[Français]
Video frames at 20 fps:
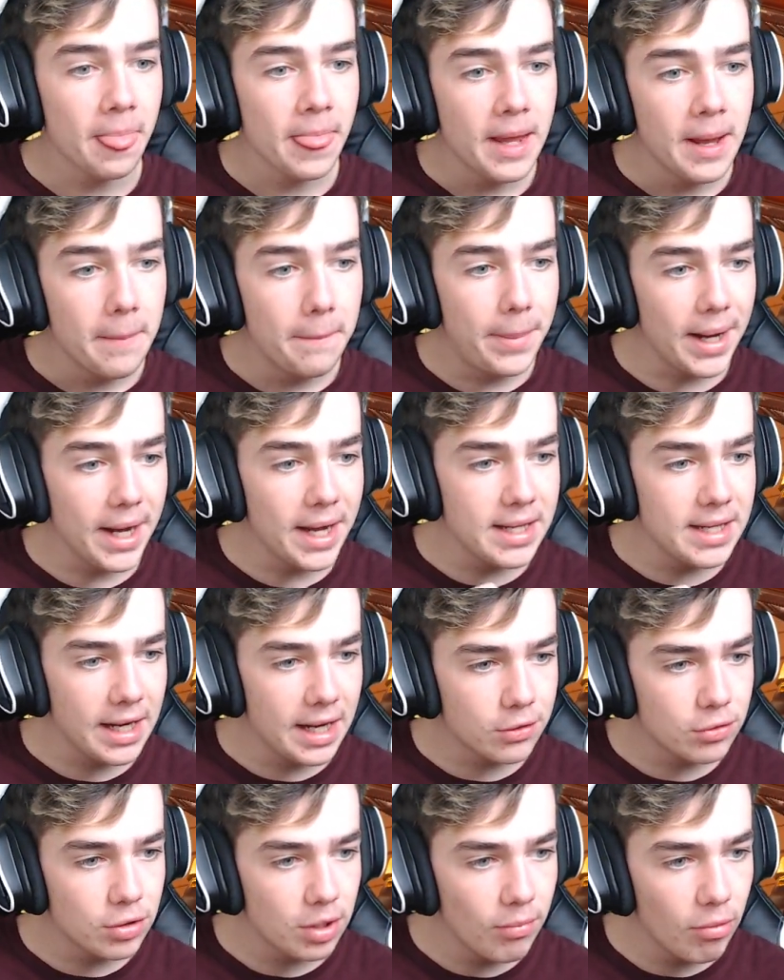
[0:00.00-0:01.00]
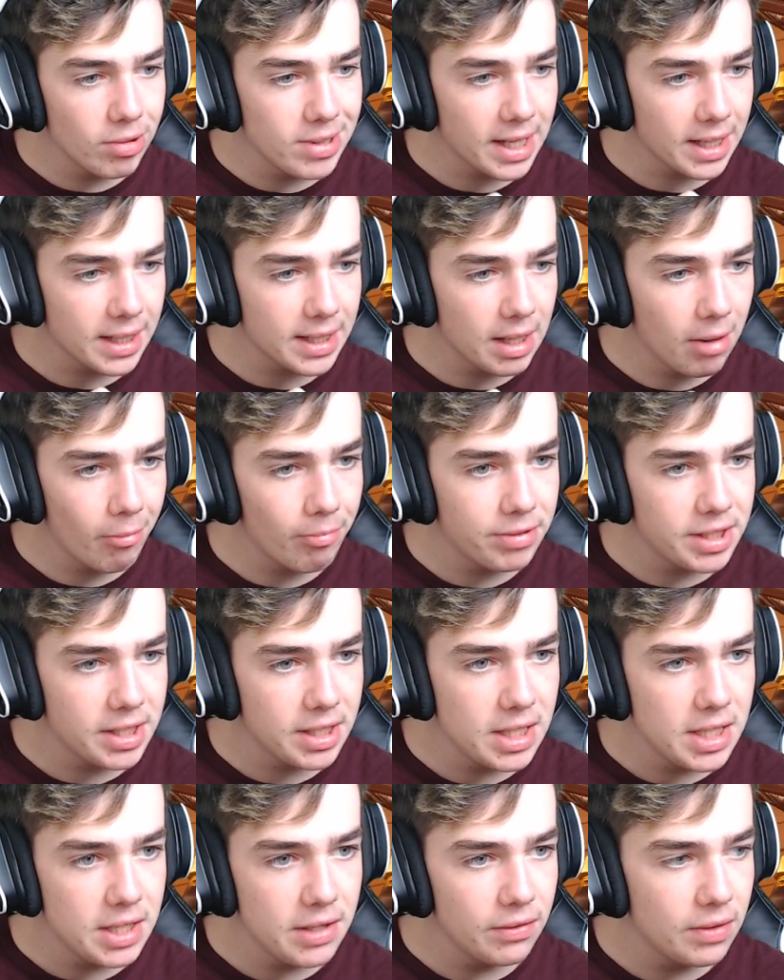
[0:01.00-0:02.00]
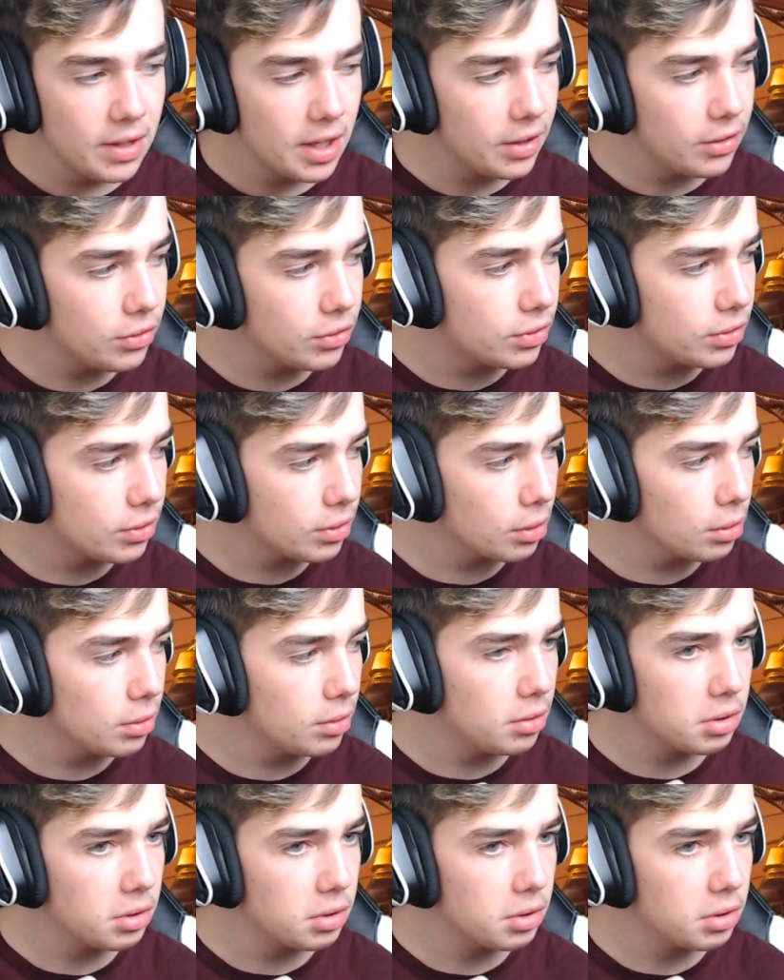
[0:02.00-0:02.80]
Pareil actuellement il n'y a rien Un petit lit là une truc non